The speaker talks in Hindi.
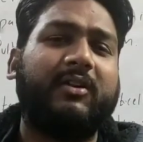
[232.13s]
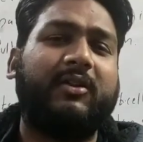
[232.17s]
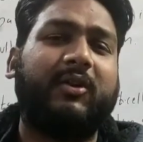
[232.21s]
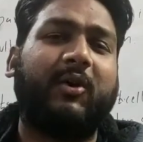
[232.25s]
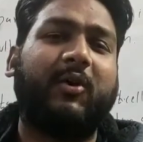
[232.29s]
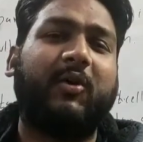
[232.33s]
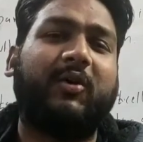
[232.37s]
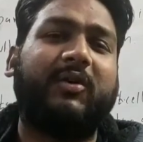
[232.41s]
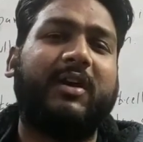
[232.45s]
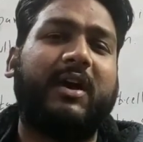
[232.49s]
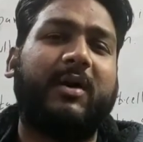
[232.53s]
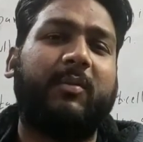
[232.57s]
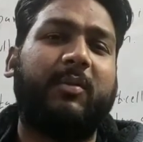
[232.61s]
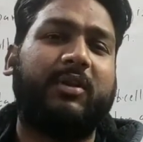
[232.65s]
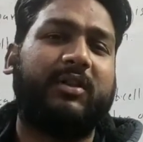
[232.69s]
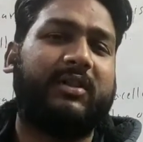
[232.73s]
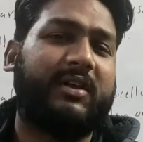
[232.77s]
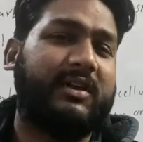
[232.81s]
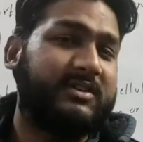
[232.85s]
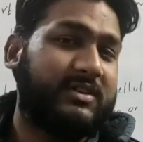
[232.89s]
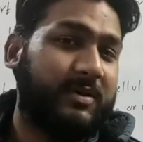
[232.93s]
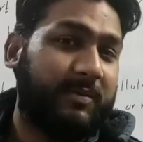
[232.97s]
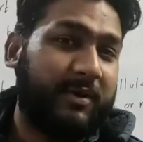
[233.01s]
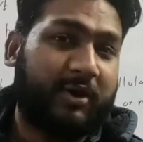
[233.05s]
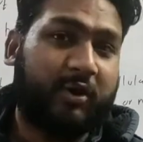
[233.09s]
तो क्या
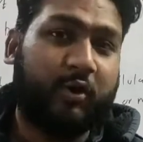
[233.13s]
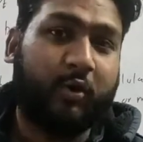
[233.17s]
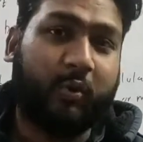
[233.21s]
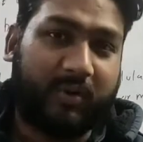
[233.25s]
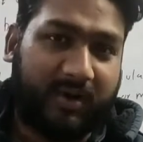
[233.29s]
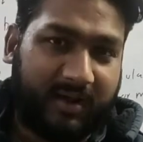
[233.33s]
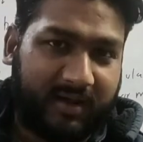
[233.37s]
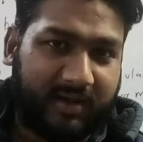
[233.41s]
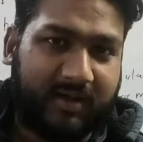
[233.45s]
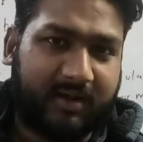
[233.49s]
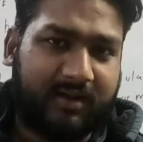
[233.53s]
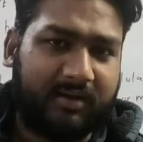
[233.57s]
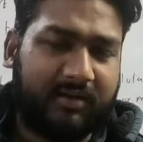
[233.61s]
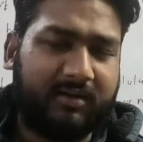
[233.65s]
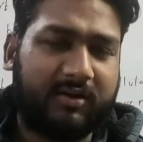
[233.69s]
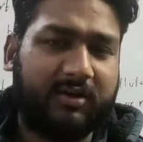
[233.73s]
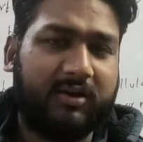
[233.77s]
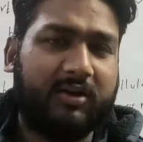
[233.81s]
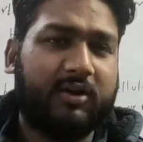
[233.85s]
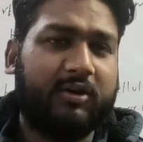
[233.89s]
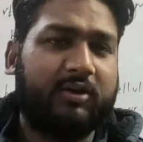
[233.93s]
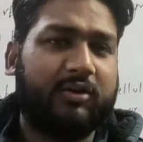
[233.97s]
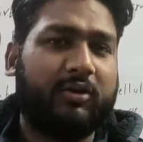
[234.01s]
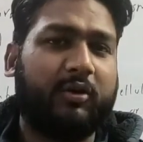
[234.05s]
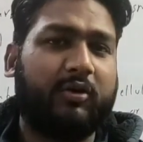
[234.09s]
बोलते हैं जब ये टूटेगा
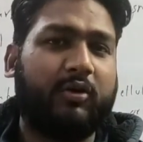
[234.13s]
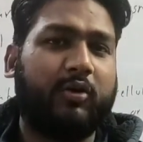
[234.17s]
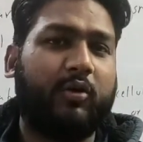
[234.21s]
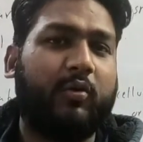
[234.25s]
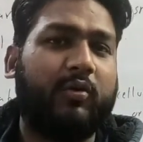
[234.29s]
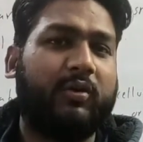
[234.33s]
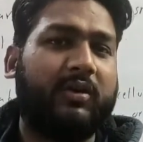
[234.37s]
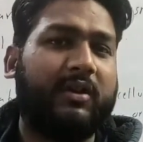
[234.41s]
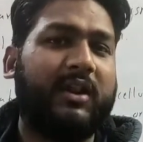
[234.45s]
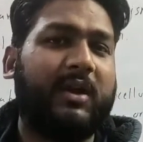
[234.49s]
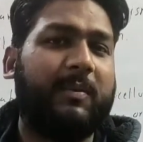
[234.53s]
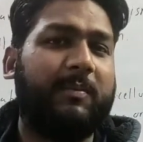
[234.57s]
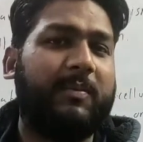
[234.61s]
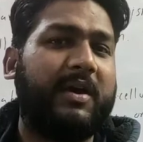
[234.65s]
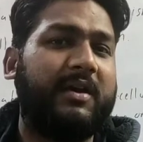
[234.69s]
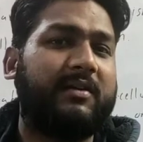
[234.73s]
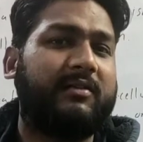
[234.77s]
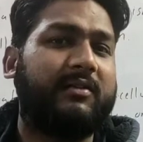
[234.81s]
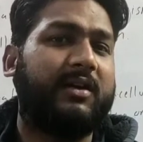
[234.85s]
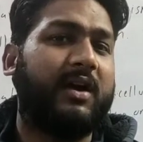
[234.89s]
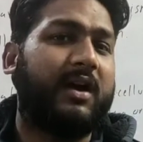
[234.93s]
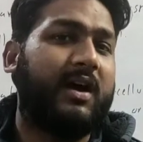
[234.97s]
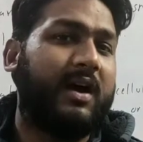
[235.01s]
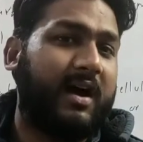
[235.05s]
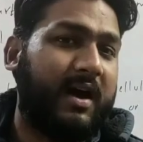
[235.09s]
तो टूटने पर
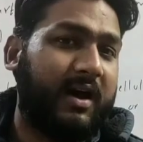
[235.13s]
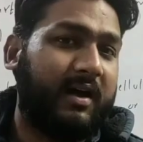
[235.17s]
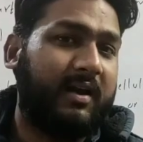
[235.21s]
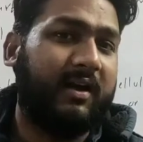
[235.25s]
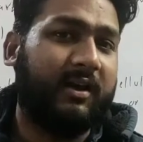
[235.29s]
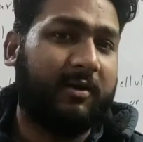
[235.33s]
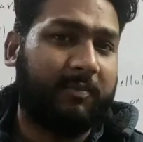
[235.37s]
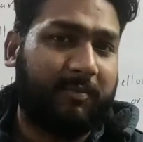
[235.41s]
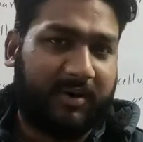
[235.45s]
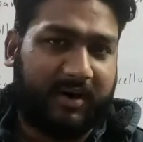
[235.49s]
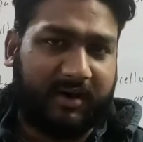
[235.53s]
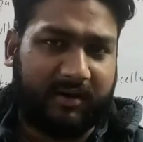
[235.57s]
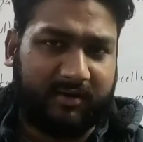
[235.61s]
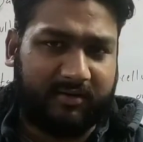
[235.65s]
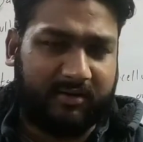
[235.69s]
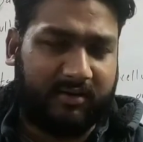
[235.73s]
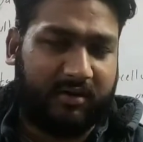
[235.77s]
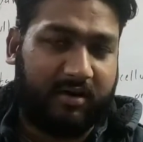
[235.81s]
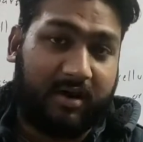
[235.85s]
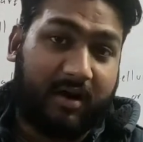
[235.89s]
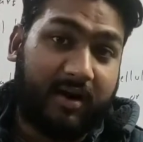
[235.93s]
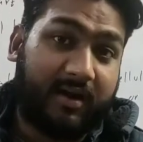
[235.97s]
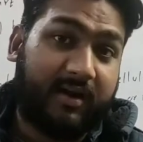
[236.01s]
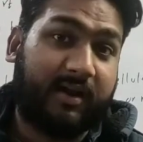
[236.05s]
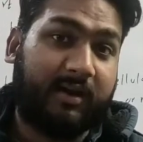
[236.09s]
इसका हर एक पार्ट
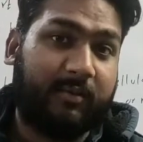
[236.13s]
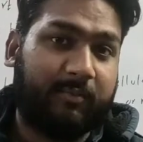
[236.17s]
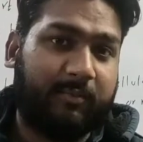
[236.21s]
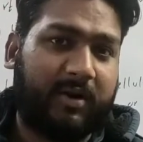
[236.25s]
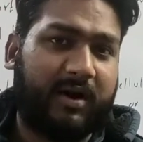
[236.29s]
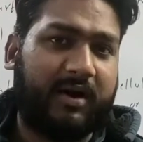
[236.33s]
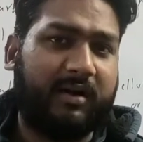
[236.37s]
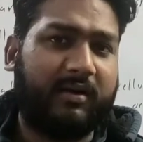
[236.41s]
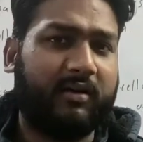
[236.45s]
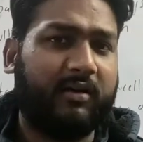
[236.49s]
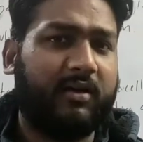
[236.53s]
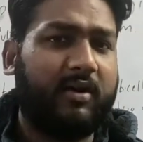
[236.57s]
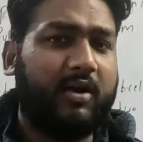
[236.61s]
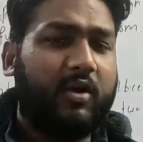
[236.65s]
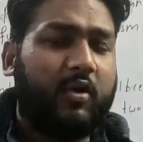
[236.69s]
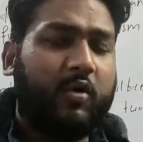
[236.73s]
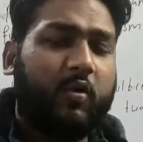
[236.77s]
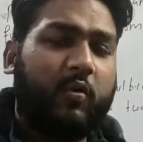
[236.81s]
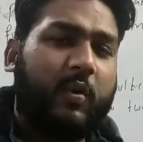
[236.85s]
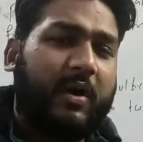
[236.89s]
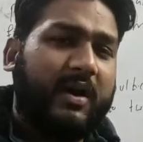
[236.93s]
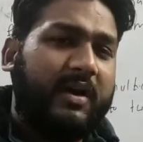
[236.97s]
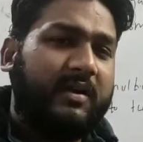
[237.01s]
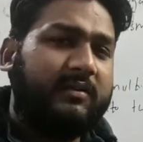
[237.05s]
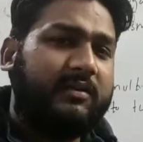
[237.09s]
हर एक पार्ट
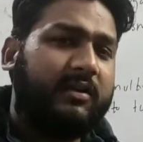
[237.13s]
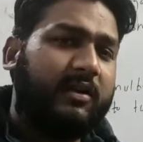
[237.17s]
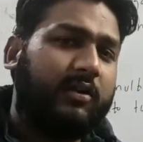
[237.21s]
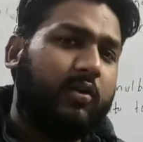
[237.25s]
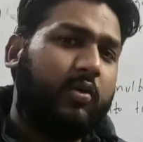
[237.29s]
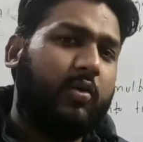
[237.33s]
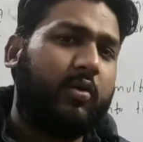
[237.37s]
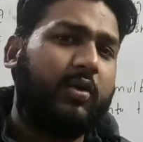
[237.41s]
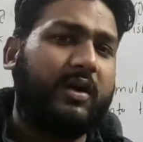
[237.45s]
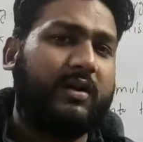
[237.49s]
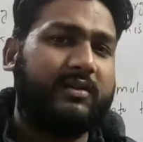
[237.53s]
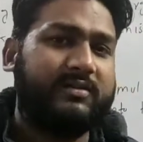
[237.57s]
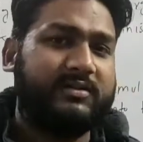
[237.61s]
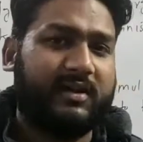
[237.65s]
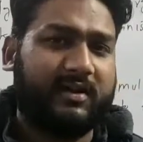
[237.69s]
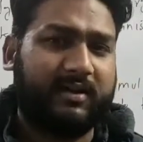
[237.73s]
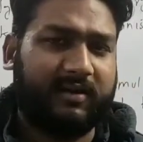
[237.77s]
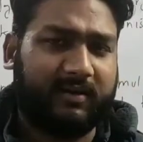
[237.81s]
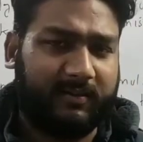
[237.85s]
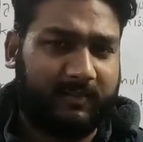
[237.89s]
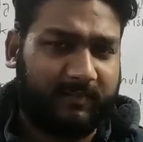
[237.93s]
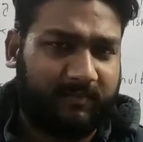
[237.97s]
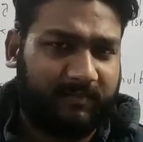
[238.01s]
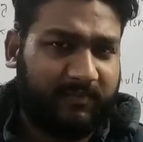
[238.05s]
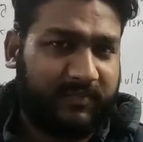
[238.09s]
वहीं से ग्रो कर
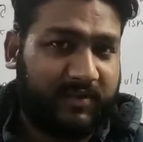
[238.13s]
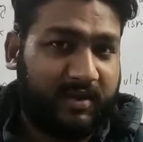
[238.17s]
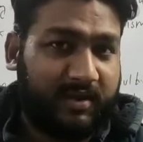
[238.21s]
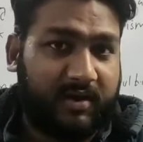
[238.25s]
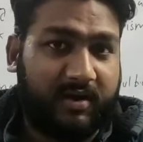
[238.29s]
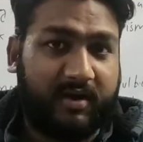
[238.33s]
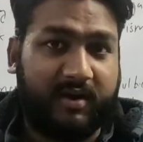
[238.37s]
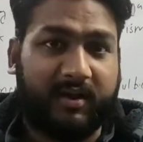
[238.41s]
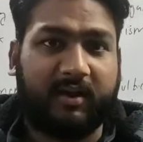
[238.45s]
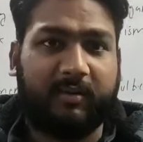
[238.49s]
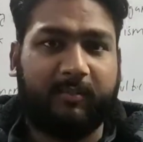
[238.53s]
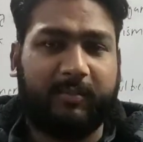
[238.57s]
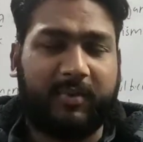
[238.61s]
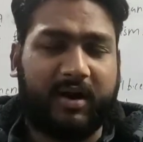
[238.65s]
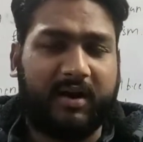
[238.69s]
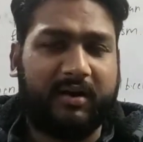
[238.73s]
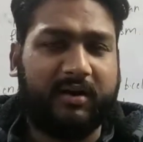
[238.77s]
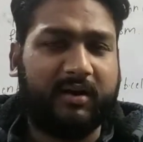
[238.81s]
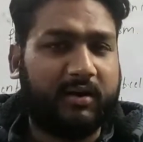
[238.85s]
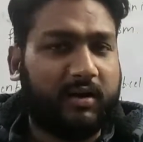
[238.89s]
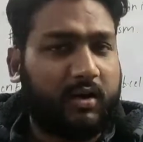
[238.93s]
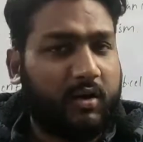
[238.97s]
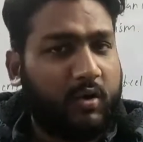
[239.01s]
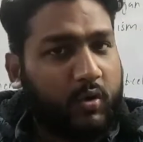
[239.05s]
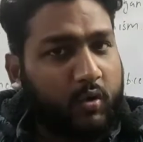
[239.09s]
जाएगा हर एक
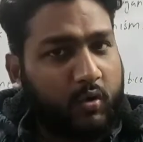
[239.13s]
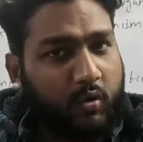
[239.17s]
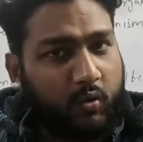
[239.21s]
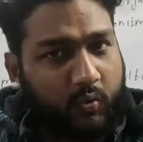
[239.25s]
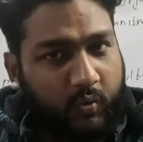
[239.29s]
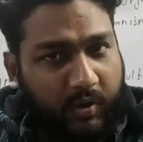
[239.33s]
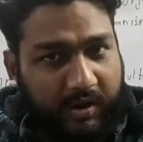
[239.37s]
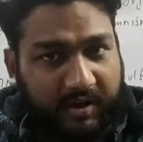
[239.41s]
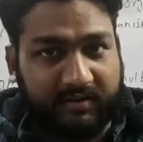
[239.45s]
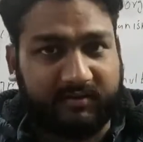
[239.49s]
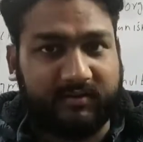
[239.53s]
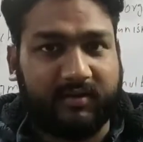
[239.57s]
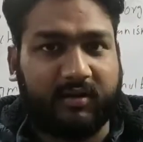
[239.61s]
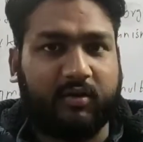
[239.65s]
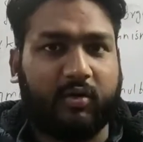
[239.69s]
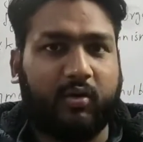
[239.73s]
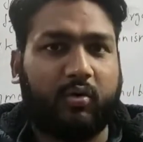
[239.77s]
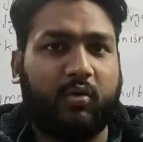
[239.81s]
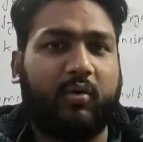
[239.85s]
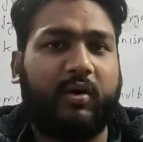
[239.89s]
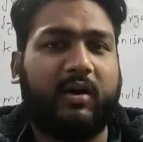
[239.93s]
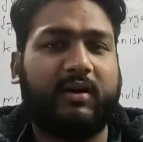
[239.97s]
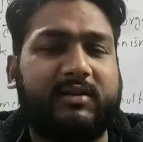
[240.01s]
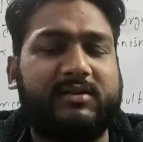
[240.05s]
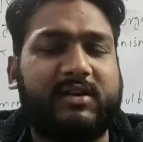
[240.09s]
पार्ट वहीं से
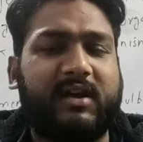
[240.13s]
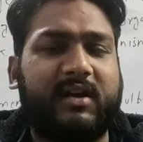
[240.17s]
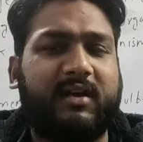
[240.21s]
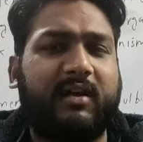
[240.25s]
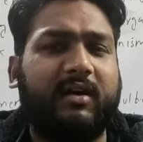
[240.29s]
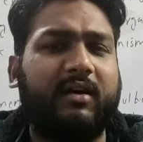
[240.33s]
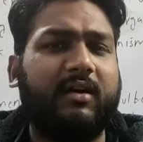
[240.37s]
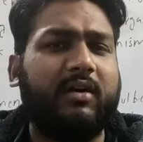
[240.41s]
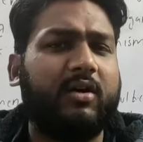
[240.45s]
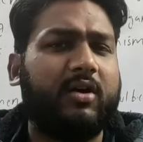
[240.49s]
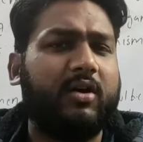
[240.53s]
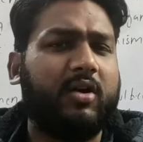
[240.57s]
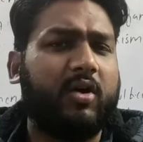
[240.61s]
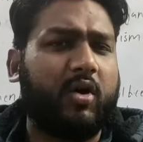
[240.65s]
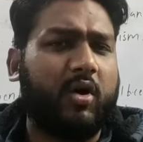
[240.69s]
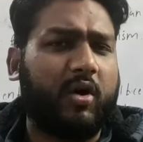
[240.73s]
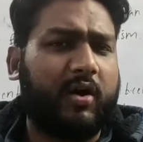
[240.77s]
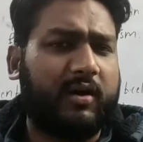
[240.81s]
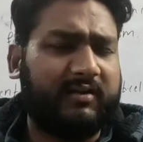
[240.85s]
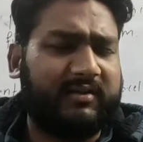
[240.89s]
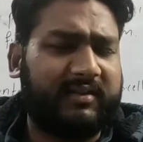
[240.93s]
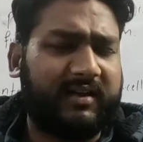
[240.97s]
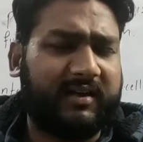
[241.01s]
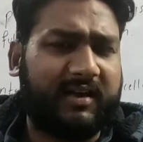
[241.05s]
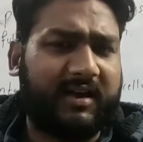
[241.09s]
ग्रो कर जाएगा
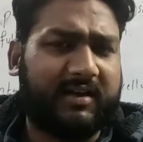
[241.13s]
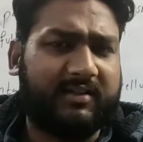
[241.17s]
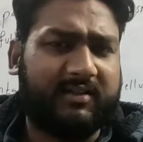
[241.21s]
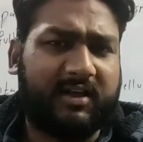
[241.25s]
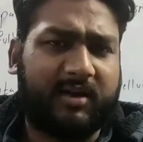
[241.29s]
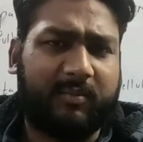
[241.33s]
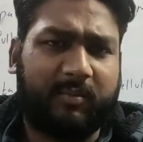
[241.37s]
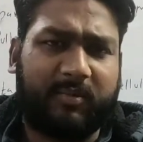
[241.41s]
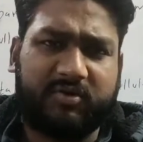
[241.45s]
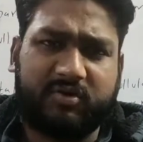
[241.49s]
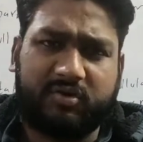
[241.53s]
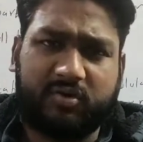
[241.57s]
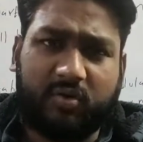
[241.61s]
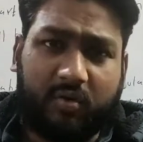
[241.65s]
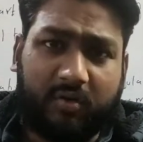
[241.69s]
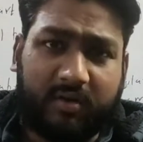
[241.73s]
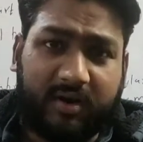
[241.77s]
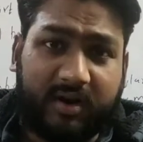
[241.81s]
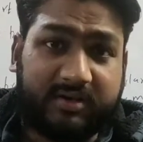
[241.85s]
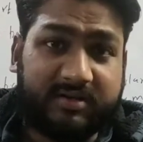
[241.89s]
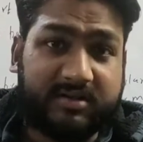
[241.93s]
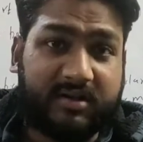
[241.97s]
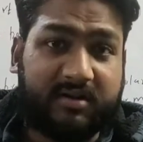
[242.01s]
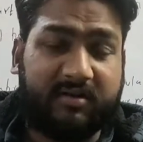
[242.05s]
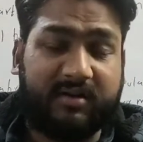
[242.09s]
और इसे कहते हैं बच्चों
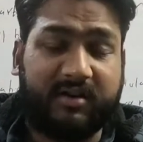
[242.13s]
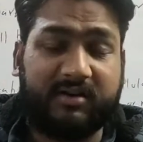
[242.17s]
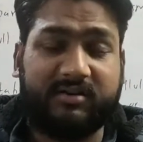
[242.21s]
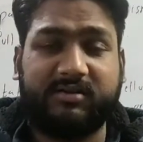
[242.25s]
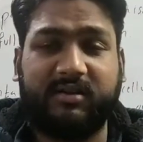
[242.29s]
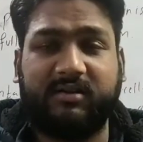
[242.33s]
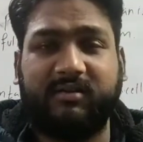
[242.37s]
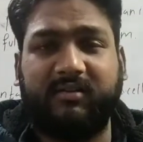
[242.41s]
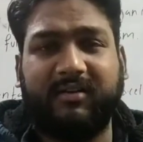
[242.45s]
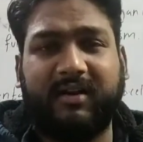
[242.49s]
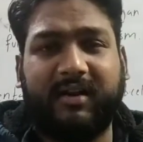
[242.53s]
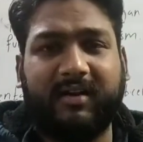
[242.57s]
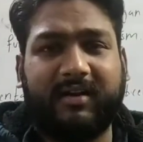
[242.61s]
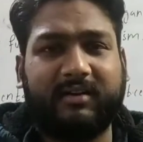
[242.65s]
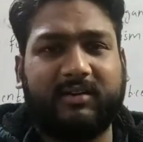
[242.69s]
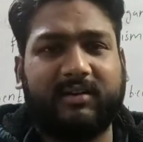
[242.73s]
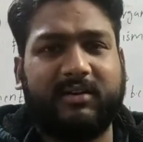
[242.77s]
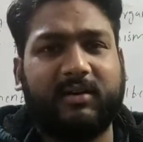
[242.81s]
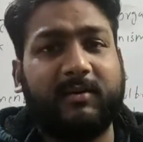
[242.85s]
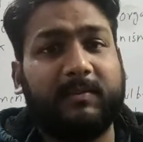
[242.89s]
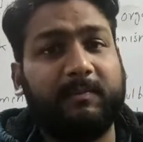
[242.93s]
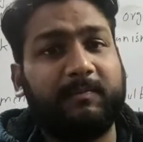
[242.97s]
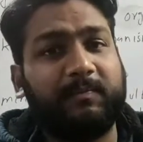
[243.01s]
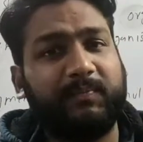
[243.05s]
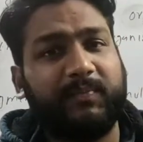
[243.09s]
रीजनरेशन क्या
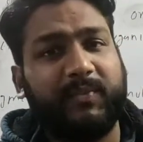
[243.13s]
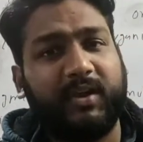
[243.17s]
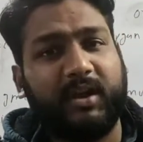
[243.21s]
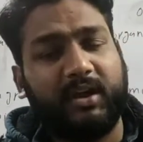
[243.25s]
कहते हैं